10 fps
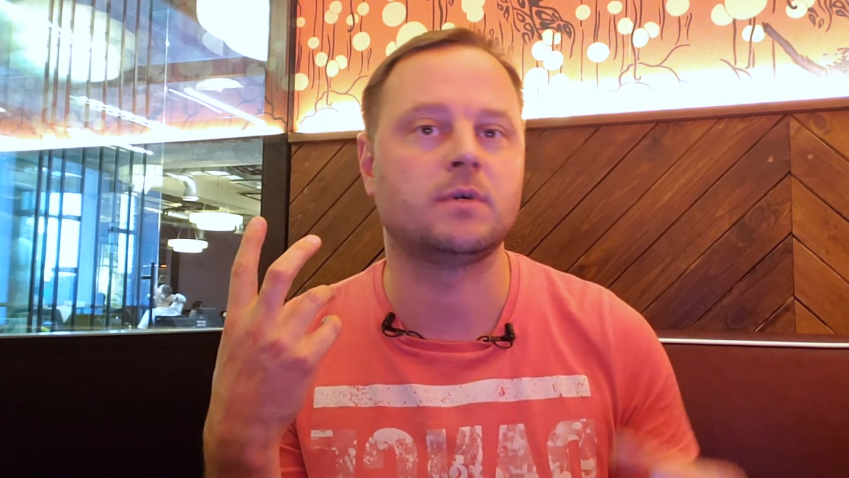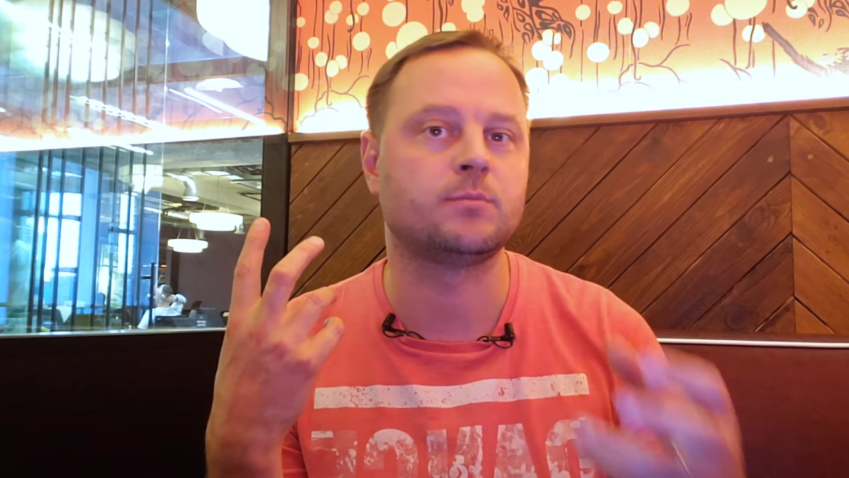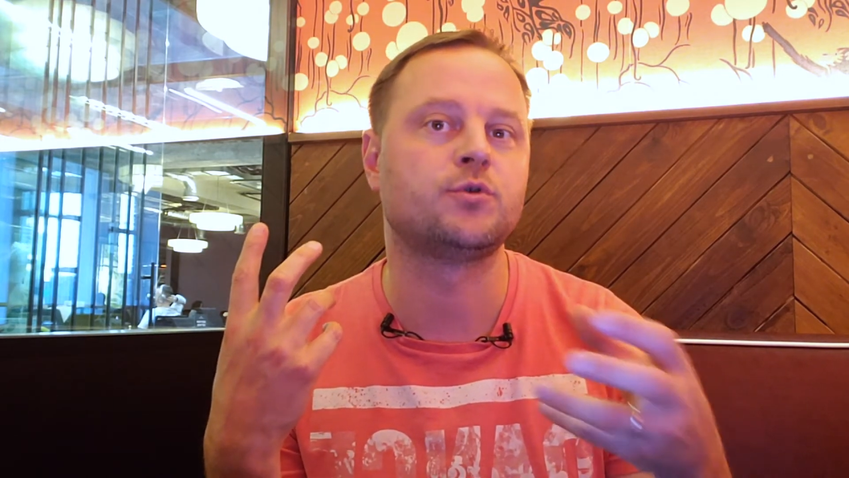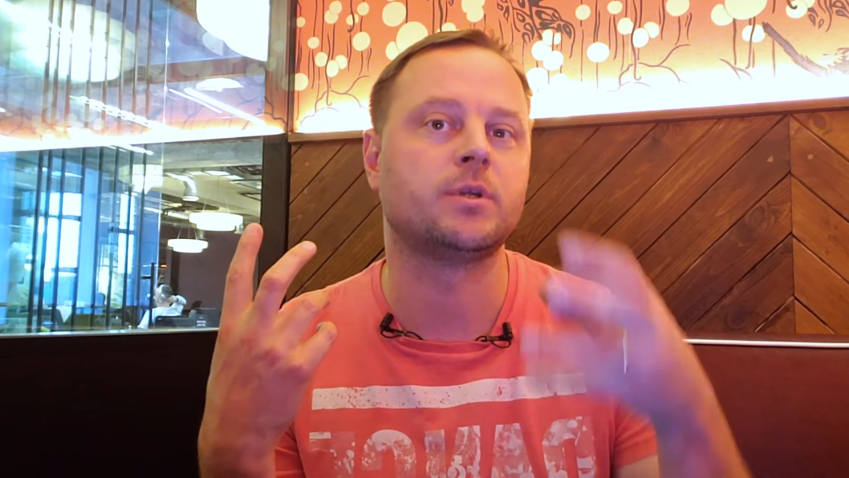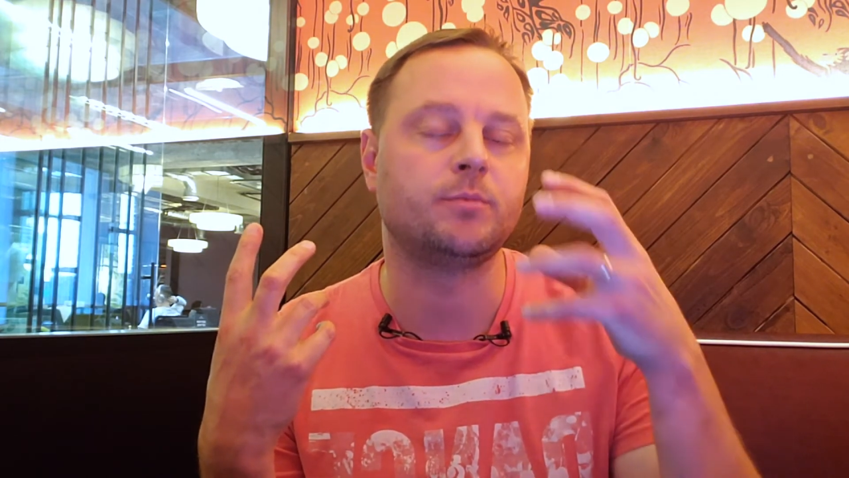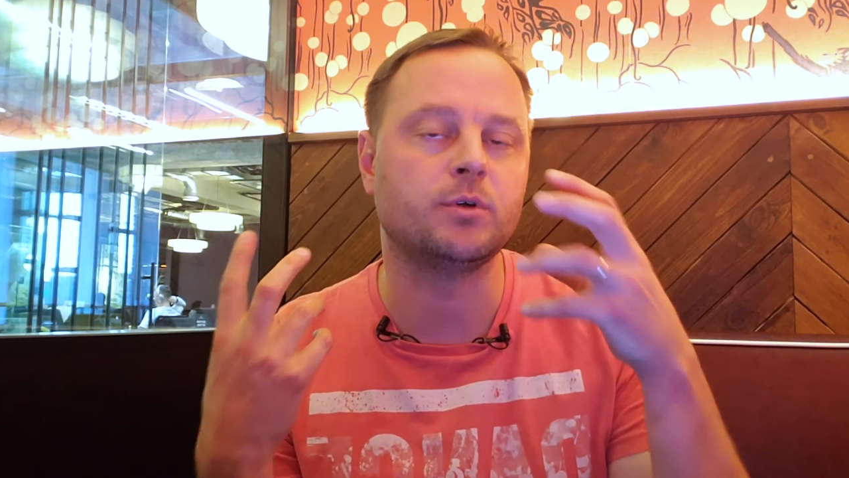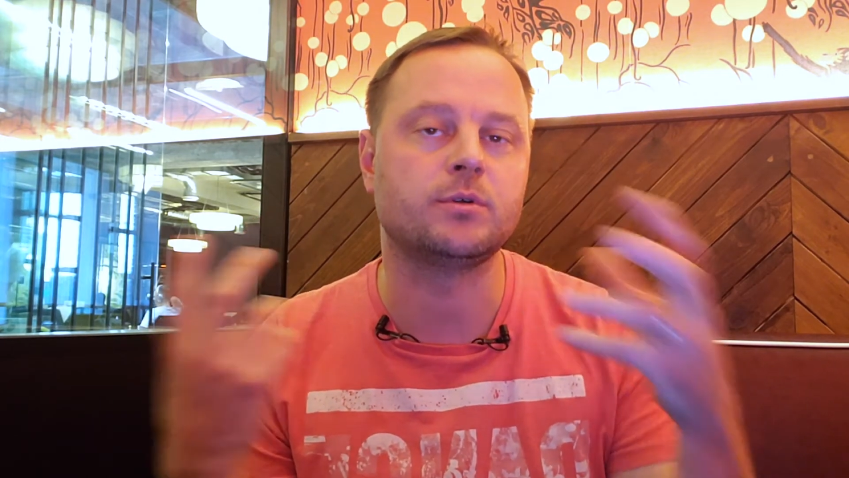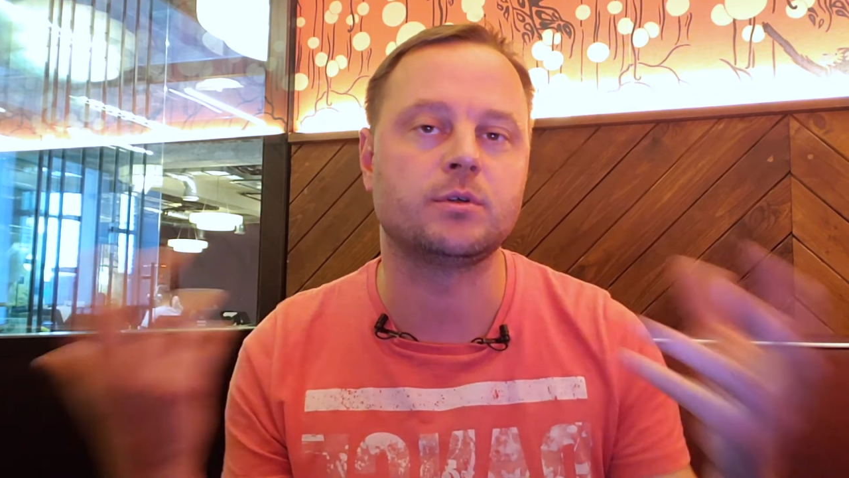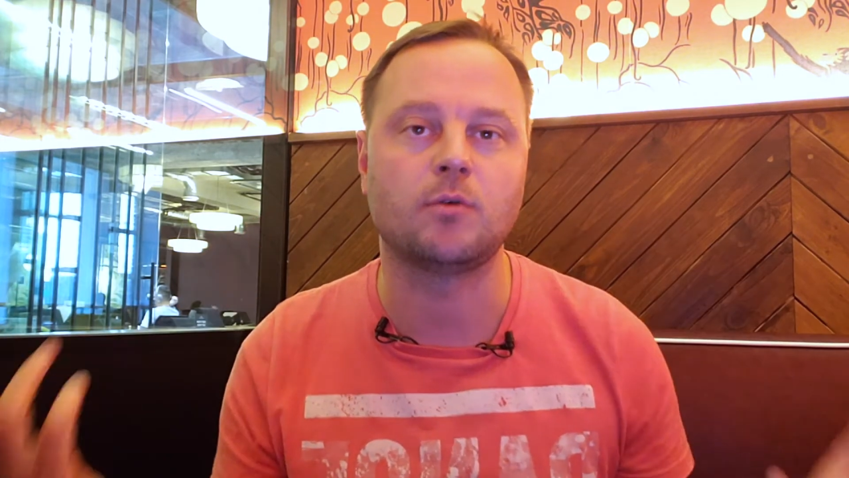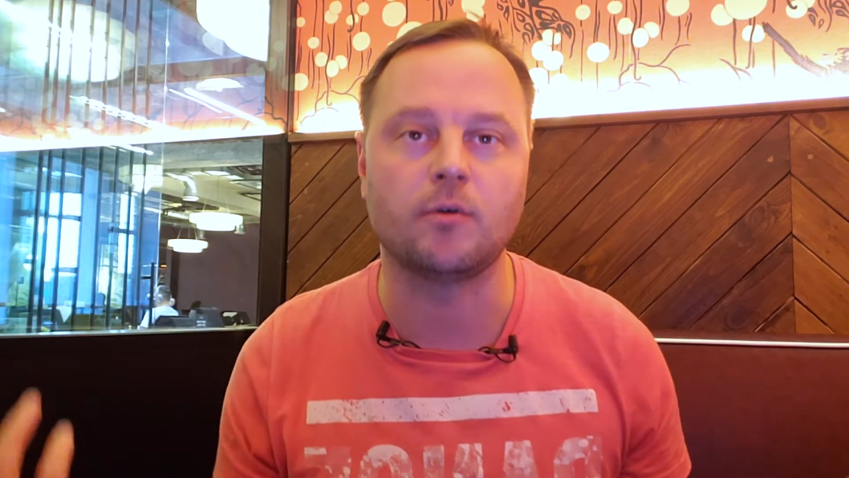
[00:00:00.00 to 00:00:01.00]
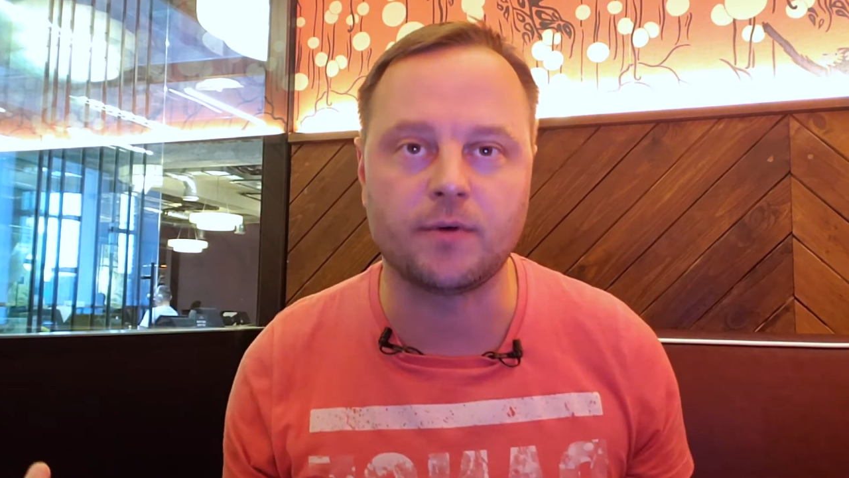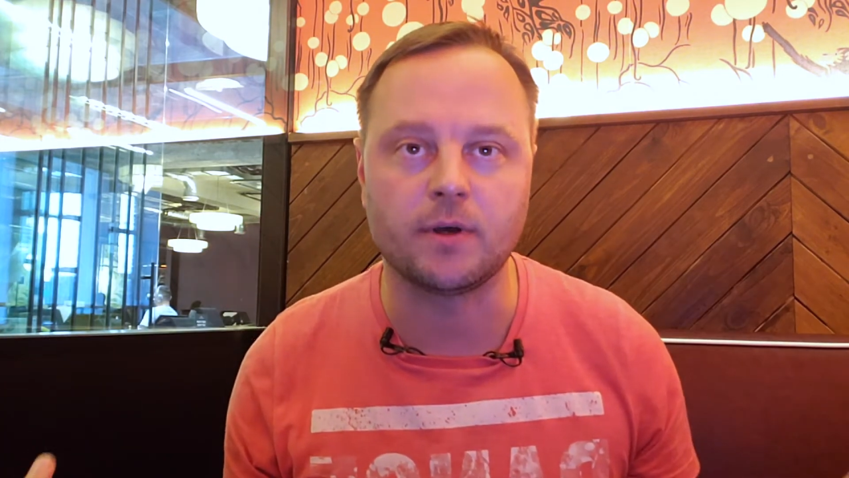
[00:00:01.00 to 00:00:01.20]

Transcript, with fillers: возможно, пьете кофе.